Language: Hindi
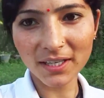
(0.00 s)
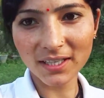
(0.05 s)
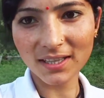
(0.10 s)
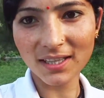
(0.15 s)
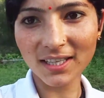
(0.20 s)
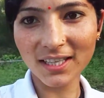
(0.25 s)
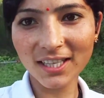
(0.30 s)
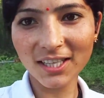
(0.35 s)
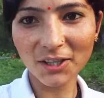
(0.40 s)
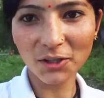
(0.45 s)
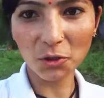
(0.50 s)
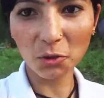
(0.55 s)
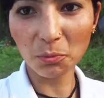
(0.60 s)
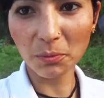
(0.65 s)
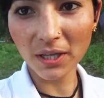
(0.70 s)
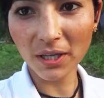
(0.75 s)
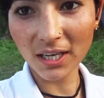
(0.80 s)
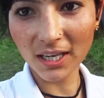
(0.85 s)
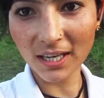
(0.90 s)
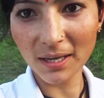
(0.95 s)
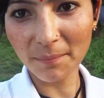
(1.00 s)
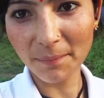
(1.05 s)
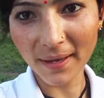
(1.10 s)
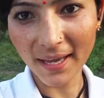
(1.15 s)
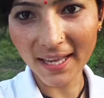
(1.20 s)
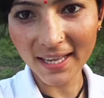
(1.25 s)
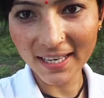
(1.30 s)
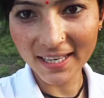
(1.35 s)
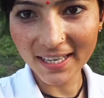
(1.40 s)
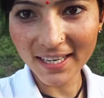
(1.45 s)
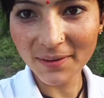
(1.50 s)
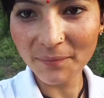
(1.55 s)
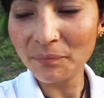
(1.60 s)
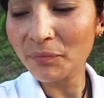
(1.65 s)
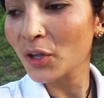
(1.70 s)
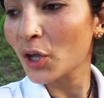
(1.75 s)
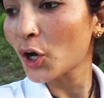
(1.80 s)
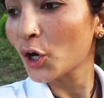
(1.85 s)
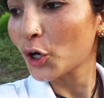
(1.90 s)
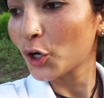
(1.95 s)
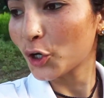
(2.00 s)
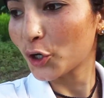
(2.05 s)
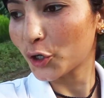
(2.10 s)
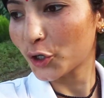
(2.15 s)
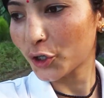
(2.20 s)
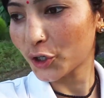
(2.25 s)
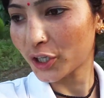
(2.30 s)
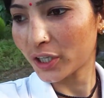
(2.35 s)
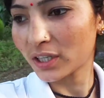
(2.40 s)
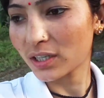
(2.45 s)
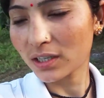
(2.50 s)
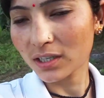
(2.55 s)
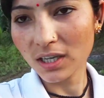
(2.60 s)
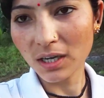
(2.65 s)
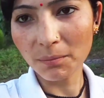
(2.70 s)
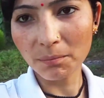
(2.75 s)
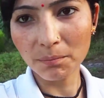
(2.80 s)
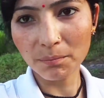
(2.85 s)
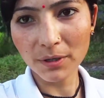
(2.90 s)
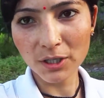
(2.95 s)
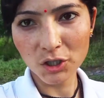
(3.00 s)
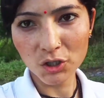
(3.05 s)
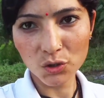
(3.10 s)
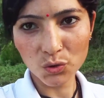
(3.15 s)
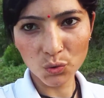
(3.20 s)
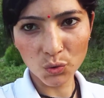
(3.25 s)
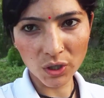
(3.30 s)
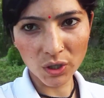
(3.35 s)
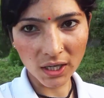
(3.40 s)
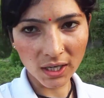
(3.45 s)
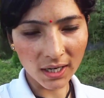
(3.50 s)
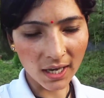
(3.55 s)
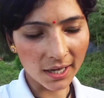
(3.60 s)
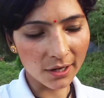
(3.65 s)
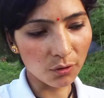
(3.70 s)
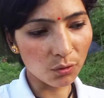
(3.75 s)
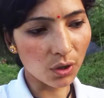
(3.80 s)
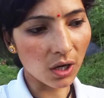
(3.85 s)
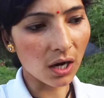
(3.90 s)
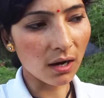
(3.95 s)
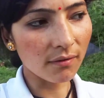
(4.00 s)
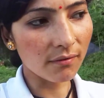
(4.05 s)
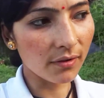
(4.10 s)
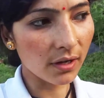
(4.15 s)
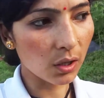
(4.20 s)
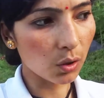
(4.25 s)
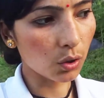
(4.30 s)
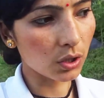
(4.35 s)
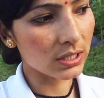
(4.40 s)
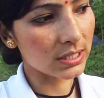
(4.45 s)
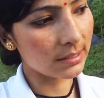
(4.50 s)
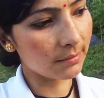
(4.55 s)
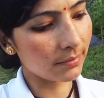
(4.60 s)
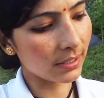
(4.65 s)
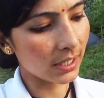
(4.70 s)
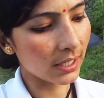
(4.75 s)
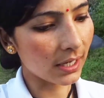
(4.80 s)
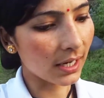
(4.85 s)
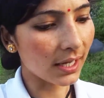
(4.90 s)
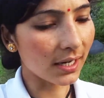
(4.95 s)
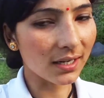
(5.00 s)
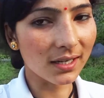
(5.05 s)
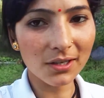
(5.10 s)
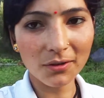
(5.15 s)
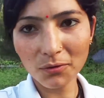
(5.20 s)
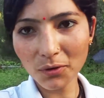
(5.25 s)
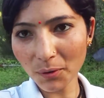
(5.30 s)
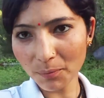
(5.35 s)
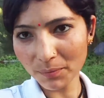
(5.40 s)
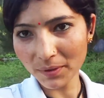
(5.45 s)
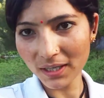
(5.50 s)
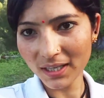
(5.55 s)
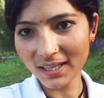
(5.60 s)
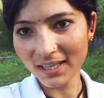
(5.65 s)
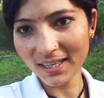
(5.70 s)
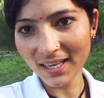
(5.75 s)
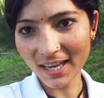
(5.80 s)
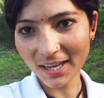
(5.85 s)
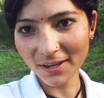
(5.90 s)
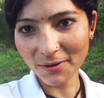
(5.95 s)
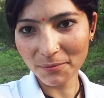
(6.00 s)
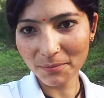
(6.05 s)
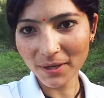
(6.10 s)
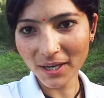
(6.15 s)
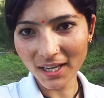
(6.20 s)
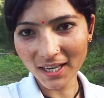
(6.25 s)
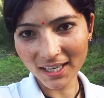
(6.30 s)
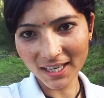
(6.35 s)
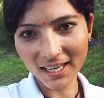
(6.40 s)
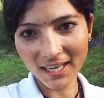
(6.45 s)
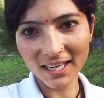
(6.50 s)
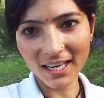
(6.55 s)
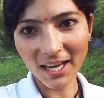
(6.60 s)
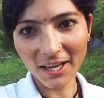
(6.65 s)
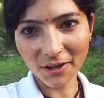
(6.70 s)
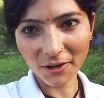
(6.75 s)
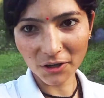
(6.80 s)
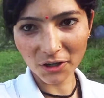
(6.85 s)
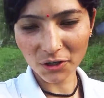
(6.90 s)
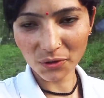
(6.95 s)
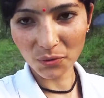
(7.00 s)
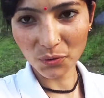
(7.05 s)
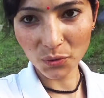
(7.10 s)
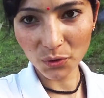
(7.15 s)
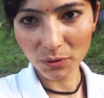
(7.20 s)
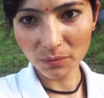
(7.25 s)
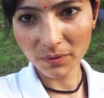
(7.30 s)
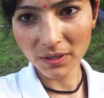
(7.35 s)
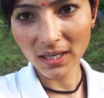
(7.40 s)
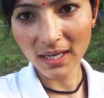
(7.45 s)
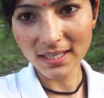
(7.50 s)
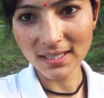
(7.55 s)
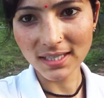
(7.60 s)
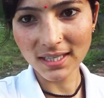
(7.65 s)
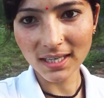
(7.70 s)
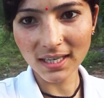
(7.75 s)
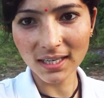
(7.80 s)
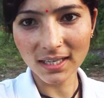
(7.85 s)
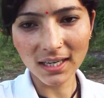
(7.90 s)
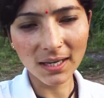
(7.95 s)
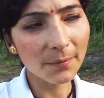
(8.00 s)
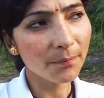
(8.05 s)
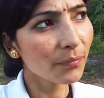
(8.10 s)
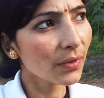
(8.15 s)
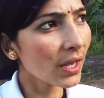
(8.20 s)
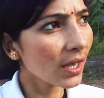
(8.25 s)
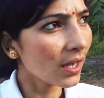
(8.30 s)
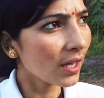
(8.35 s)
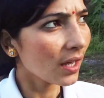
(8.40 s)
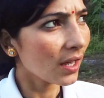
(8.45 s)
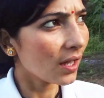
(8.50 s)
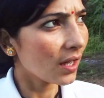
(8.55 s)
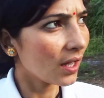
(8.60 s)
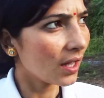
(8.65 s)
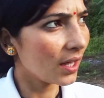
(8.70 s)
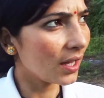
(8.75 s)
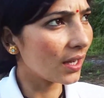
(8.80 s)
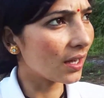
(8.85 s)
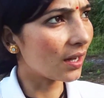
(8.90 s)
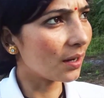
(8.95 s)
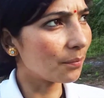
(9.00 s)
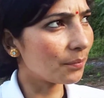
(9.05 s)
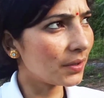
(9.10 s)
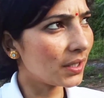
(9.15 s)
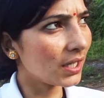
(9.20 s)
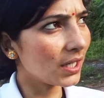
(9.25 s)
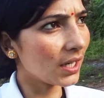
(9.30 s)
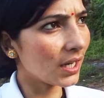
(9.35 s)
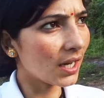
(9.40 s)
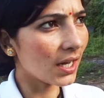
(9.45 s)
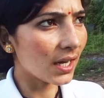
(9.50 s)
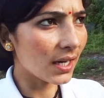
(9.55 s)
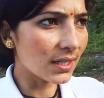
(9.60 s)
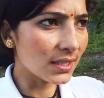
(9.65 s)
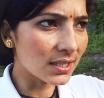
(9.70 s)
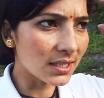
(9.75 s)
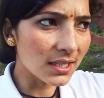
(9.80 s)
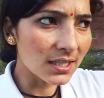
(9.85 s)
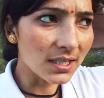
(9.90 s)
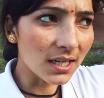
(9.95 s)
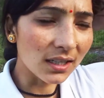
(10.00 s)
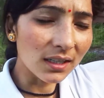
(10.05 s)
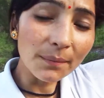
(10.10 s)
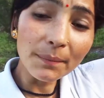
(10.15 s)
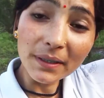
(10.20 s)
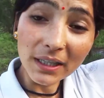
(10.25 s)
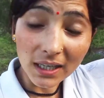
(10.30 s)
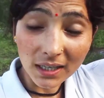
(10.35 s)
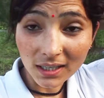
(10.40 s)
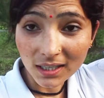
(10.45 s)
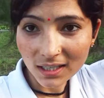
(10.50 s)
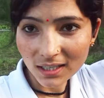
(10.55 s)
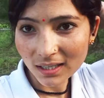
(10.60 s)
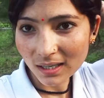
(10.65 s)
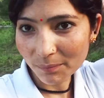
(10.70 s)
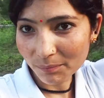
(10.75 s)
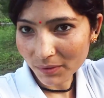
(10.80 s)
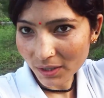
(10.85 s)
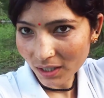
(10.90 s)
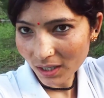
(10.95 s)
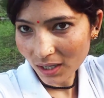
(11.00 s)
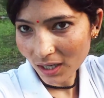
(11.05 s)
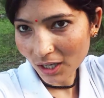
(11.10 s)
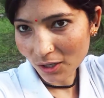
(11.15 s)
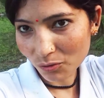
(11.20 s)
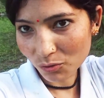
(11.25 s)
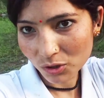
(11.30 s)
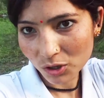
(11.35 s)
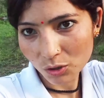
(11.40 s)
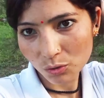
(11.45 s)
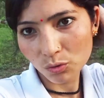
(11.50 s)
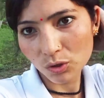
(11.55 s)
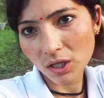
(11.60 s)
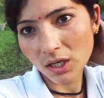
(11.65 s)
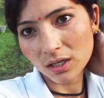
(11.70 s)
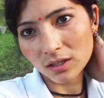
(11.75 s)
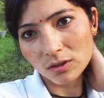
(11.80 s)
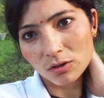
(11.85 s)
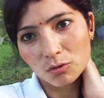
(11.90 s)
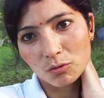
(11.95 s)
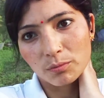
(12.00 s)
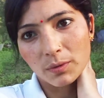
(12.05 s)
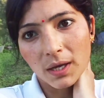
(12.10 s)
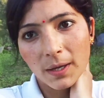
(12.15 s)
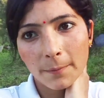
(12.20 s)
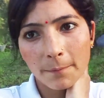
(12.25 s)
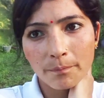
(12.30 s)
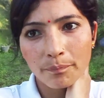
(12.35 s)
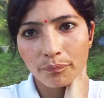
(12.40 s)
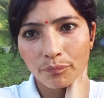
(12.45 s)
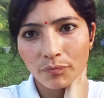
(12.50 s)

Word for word: पड़ी थी तो मैंने ये पहन ली और कब बच्चों के लाई हूँ काव्या और सीबी के ला रखी हूँ अपने नहीं लाई हूँ मैं हल्के ही लाए रखी हूँ कोई भी ऐसे ही करके एक हफ्ते या इससे ज़्यादा पता नहीं कब तक का रुकती हूँ देखती हूँ मैं